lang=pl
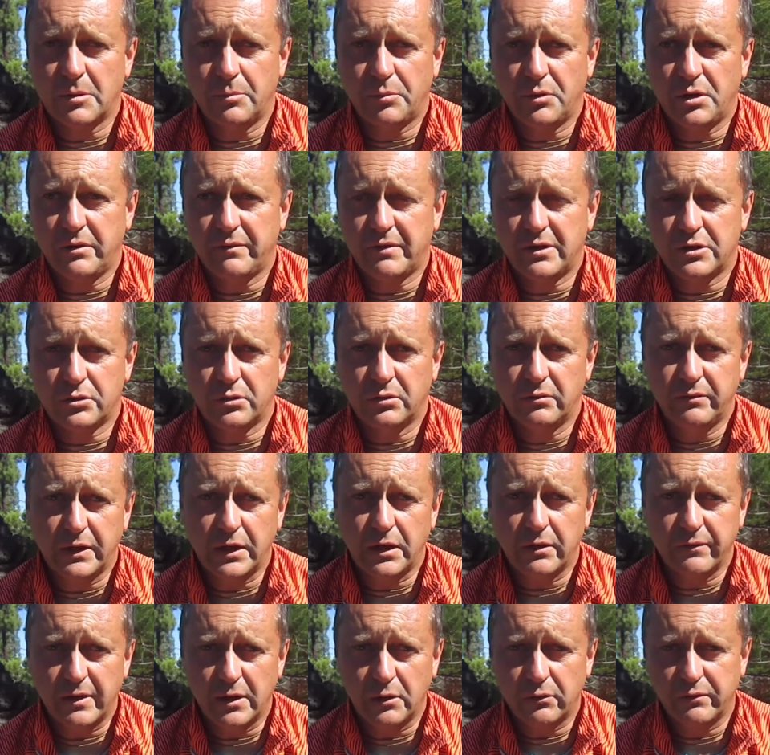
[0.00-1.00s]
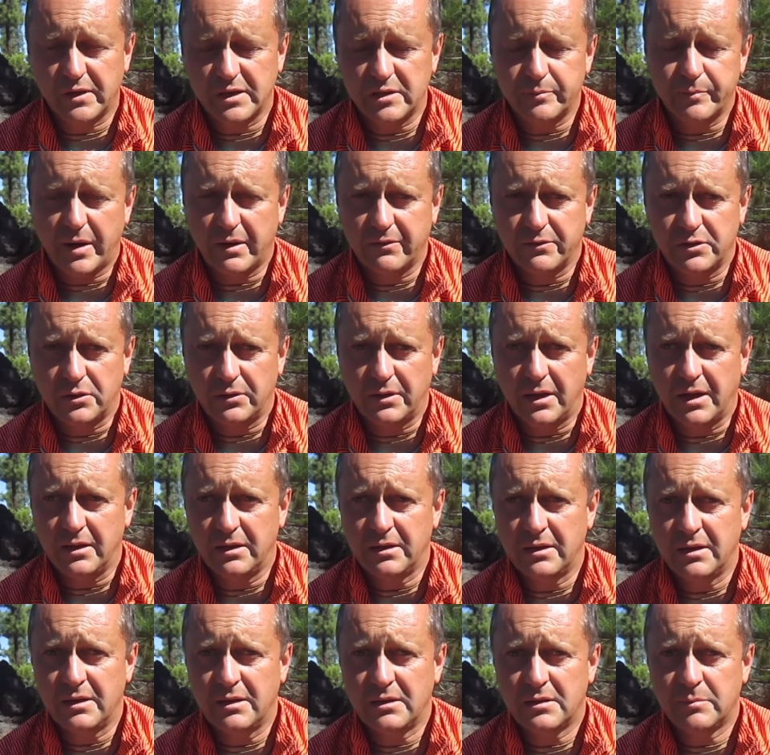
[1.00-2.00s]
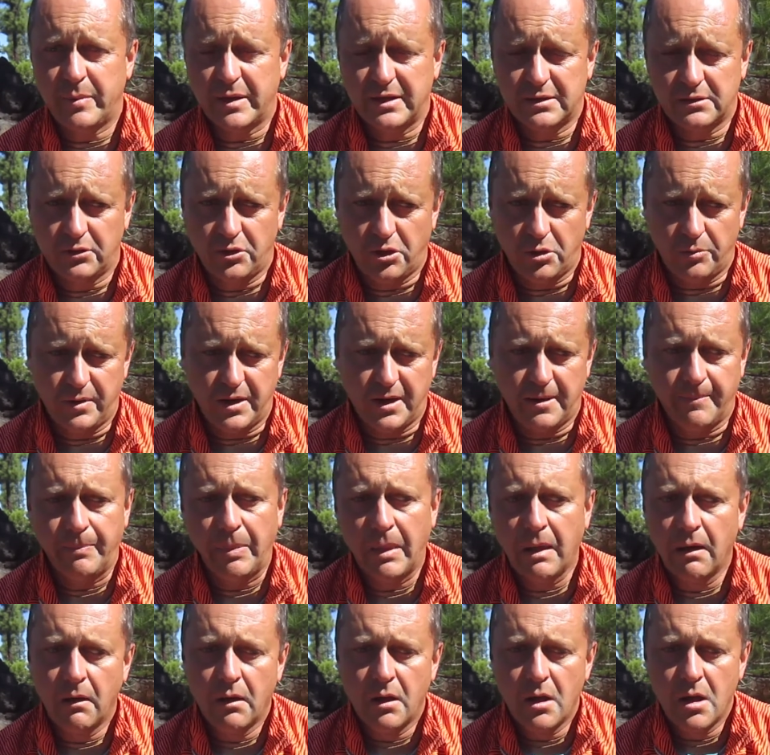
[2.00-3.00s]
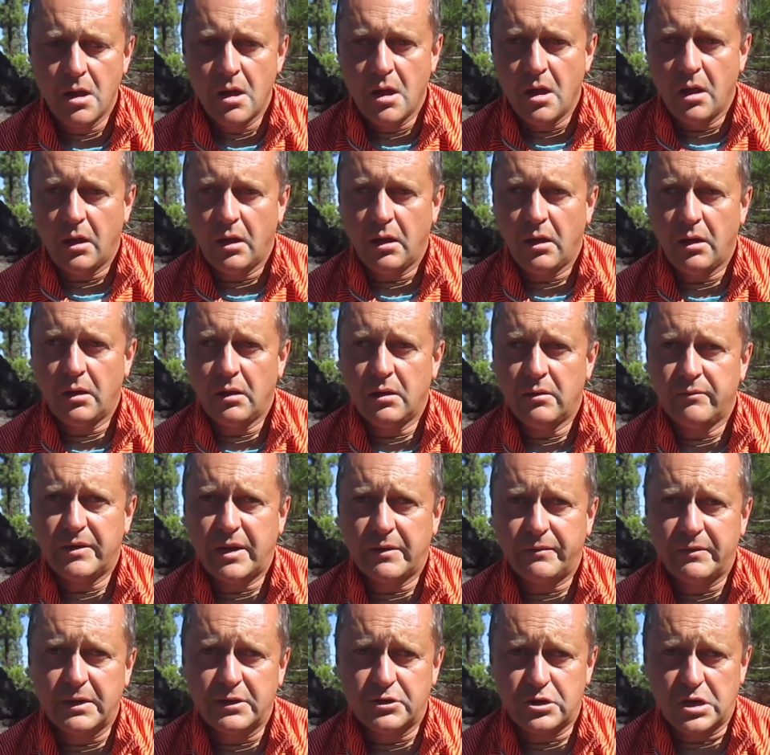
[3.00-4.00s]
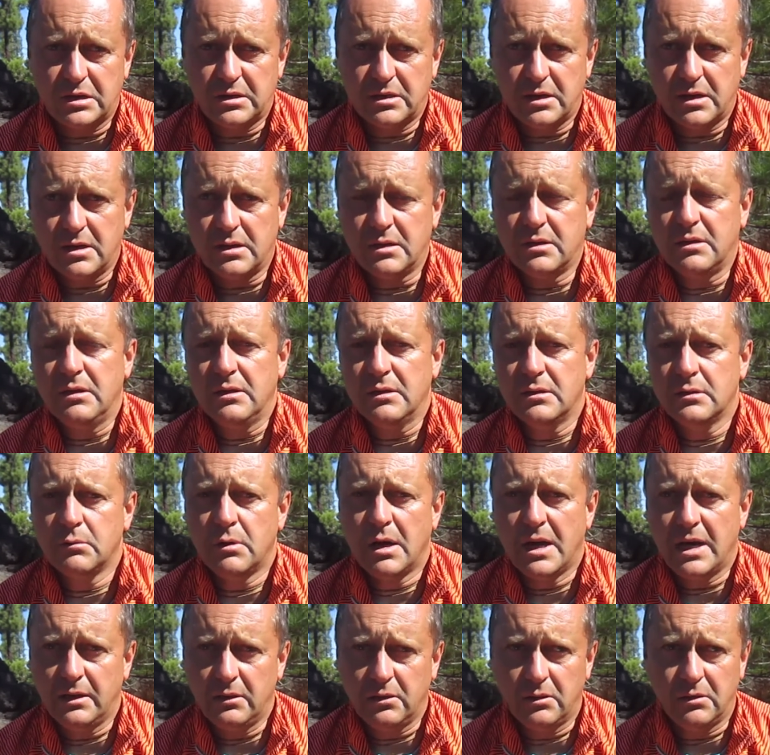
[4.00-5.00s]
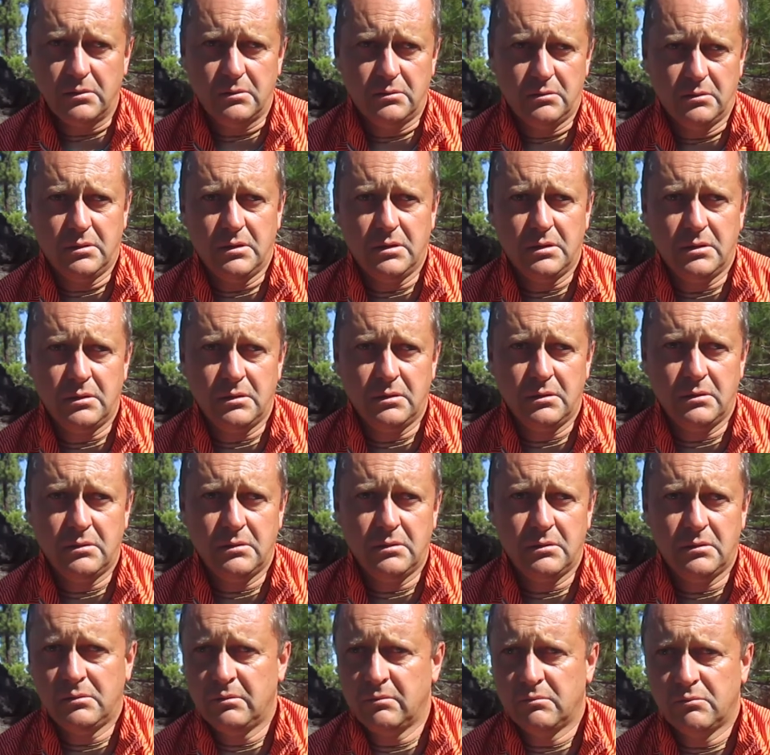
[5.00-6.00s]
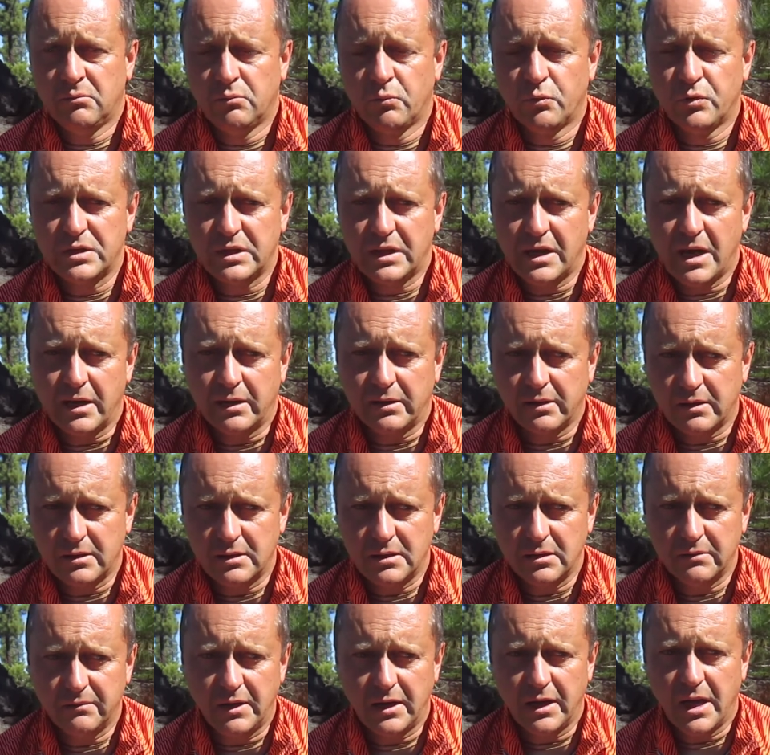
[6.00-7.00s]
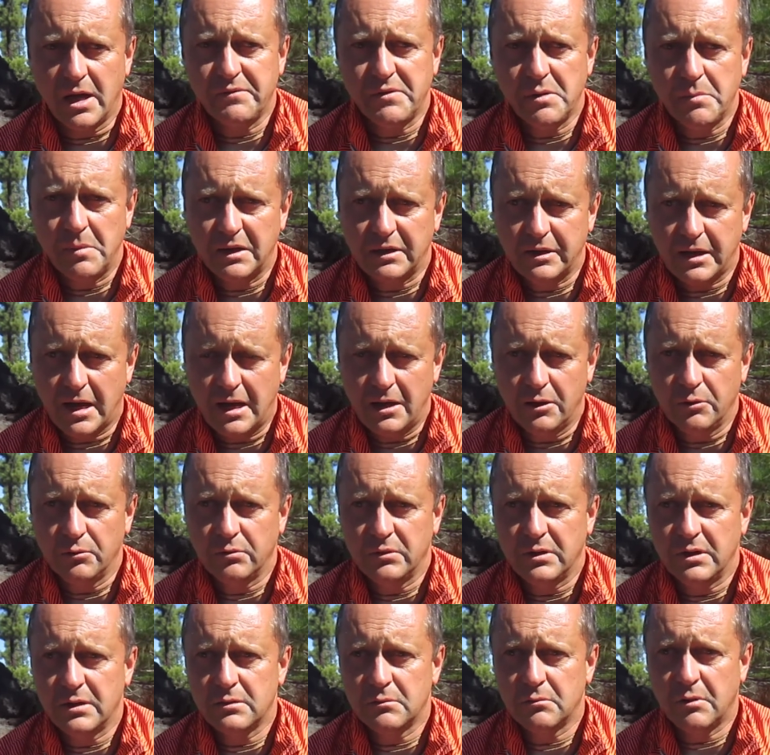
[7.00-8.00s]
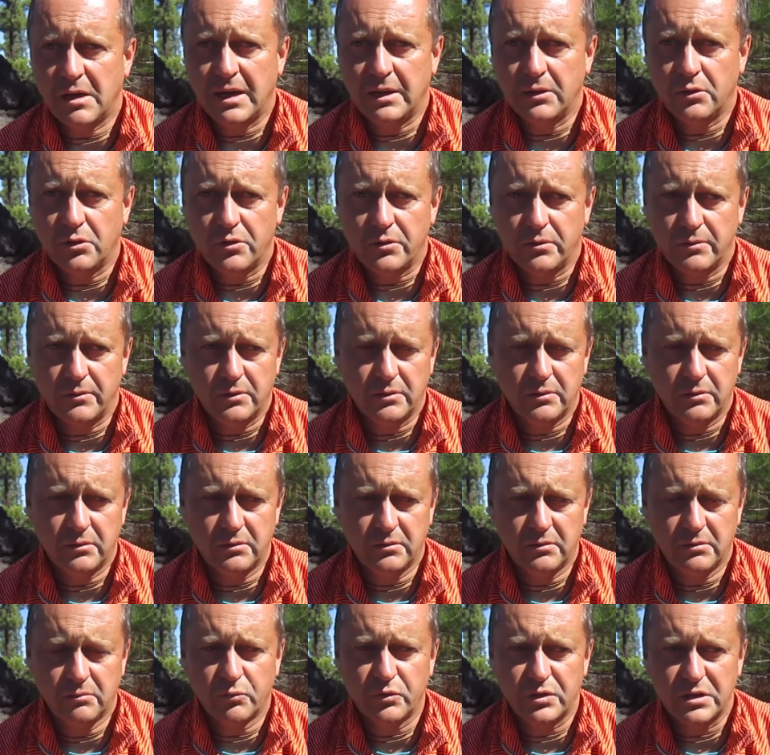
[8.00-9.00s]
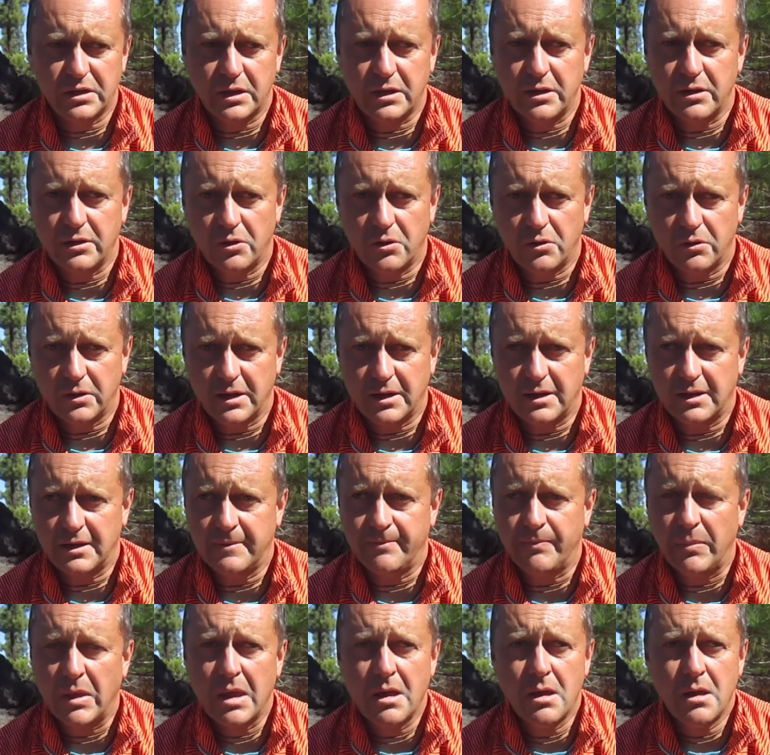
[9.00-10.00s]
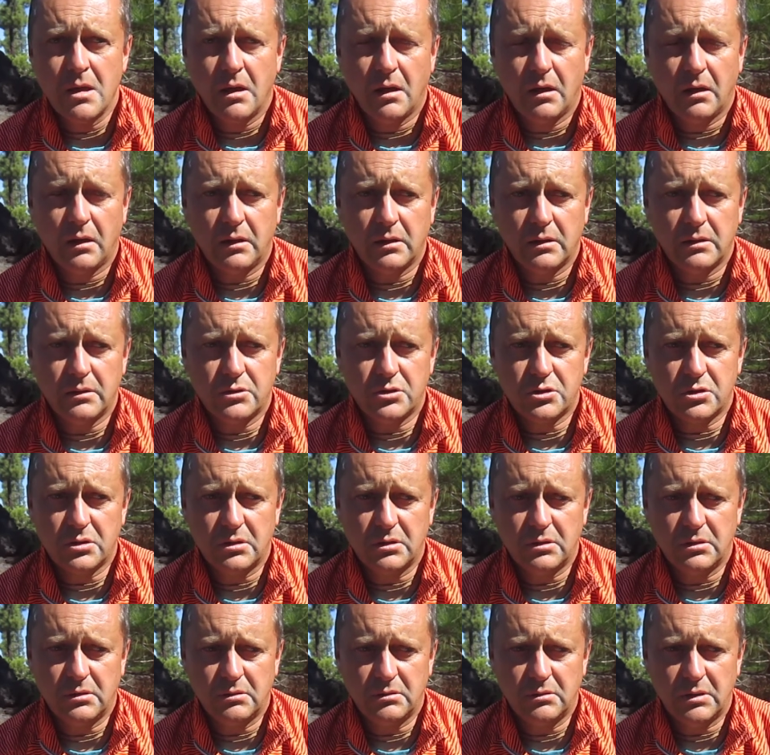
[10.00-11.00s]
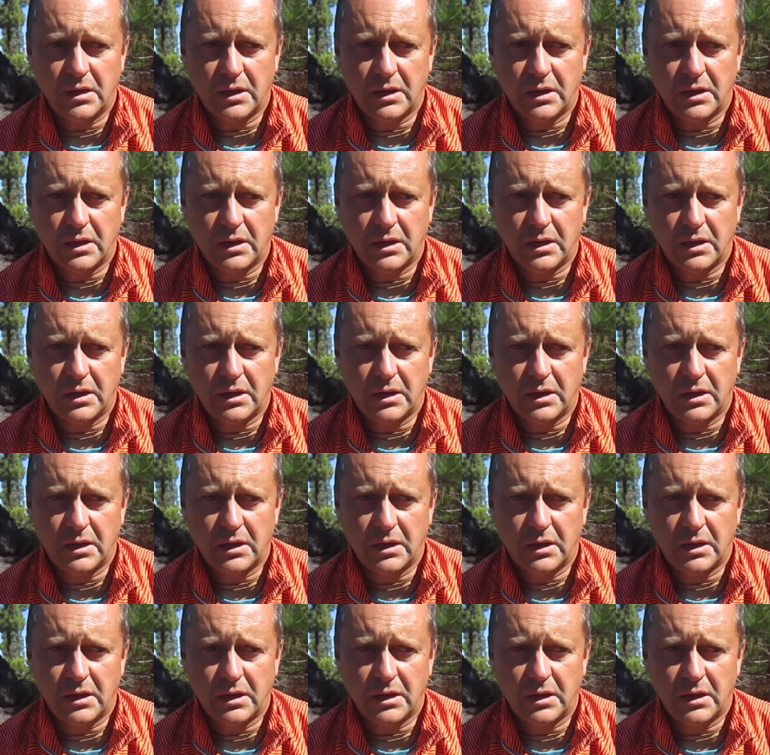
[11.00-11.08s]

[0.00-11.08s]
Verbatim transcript: ponieważ od wieki wieków jest sprawdzona i jest bardzo dobra. W dawnych czasach nie słuchano muzyki agresywnej, heavy metalu, nie słuchano muzyki rocka czy